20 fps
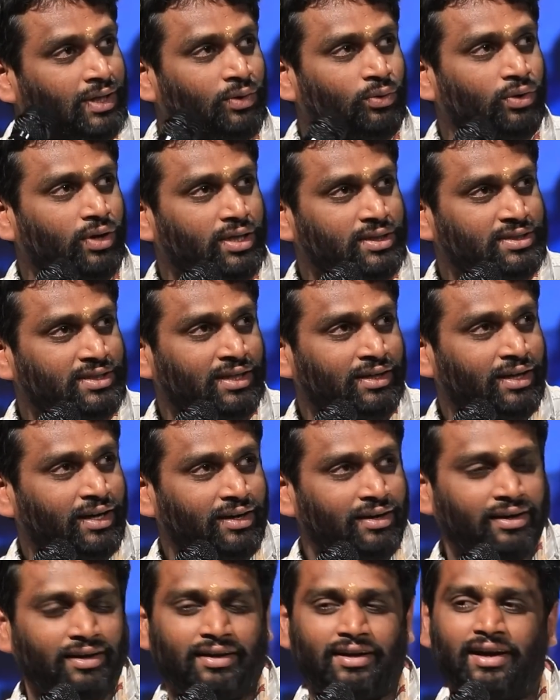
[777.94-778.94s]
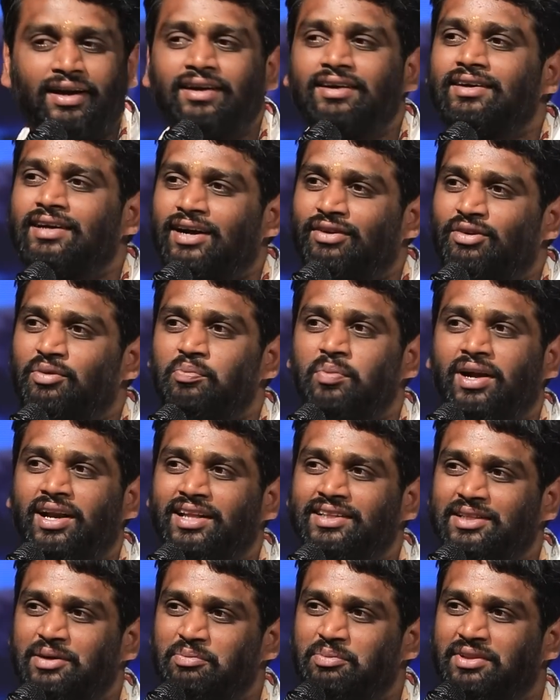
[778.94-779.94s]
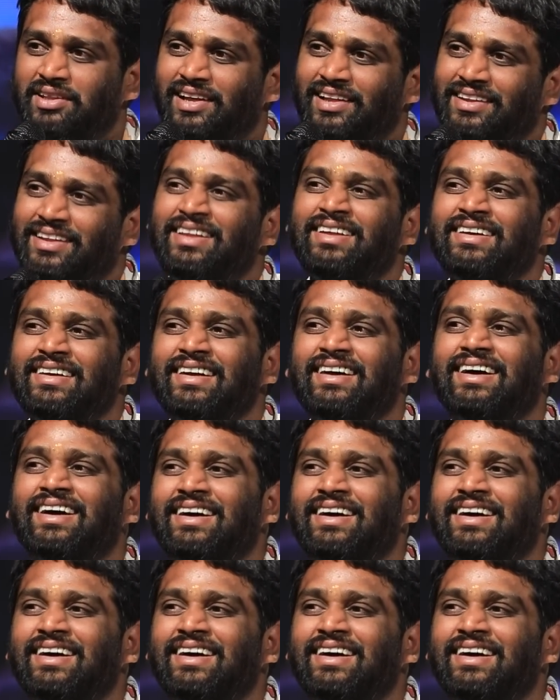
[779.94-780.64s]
இங்கே ஒரு அஸ்டண்டர்ட் இருக்கான் அவன் பண்ண தப்பு தான் அது